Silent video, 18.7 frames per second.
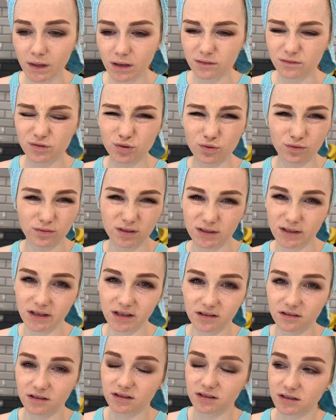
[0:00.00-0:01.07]
Все,
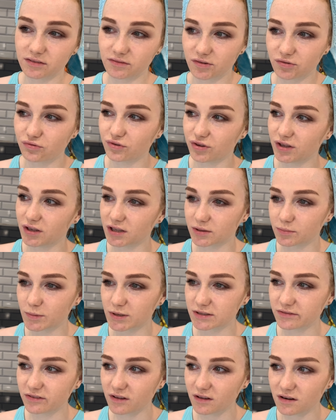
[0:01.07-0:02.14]
надоела эта новогодняя
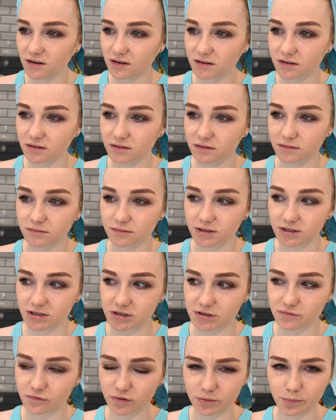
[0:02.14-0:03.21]
атмосфера,
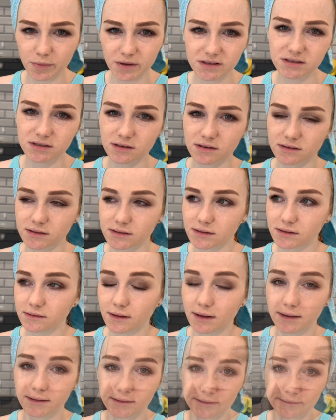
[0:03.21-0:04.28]
Рождество отметили, да и
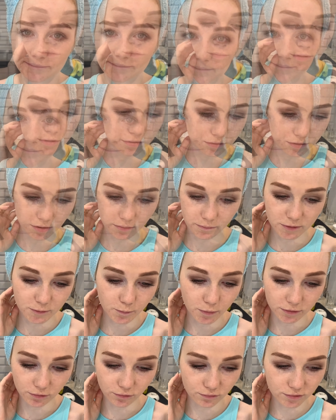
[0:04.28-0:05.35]
ладно. Лерка у меня сегодня без
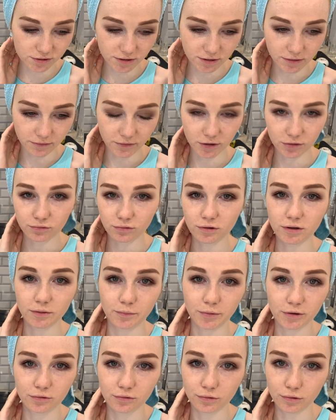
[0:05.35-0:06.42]
подгузников, я только
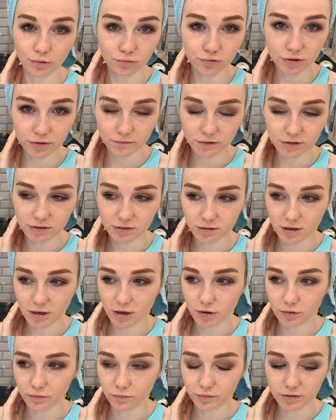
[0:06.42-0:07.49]
бегаю, лужи
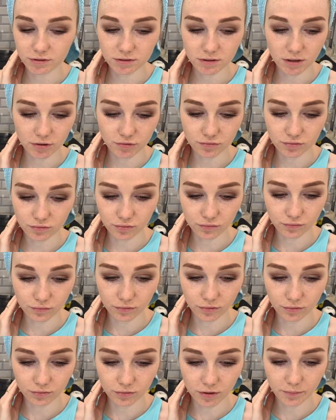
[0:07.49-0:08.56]
вытираю, не знаю, что-то у
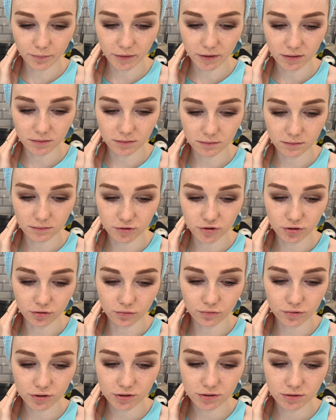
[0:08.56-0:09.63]
нее опять
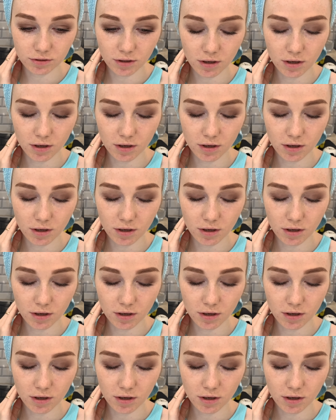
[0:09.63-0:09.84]
началось.